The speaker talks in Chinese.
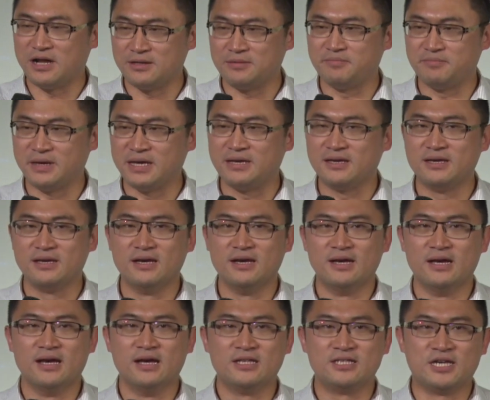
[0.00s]
然被
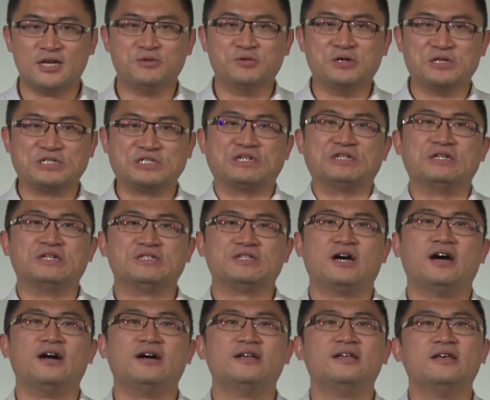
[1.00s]
称为神的
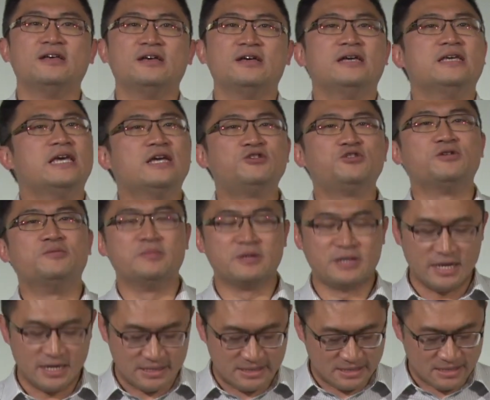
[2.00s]
杖？也许我们
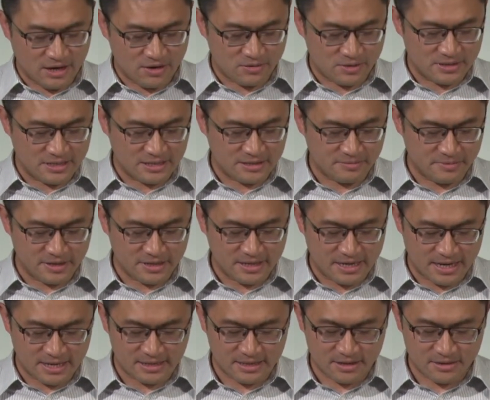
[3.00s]
可以稍微在这边
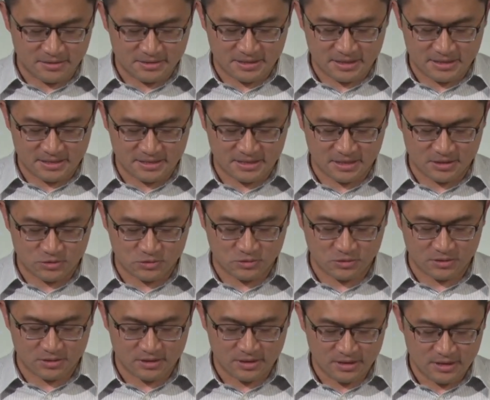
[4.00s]
看到一些线
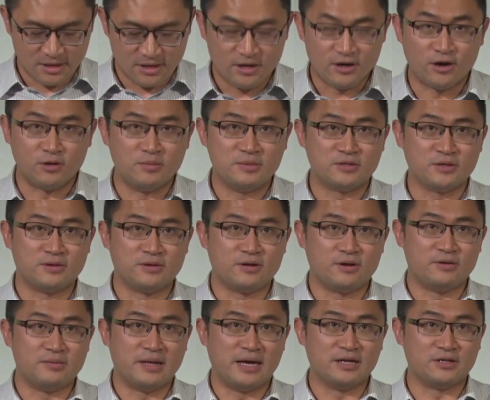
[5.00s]
索。我们从
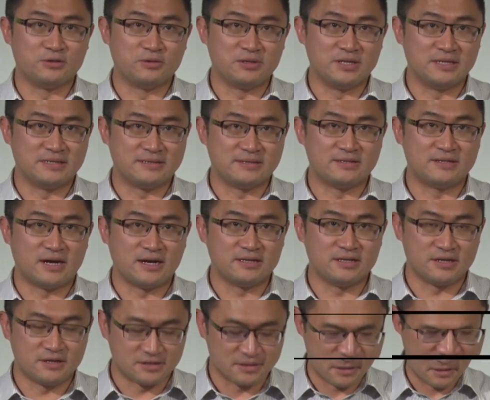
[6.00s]
我们来读第四章第二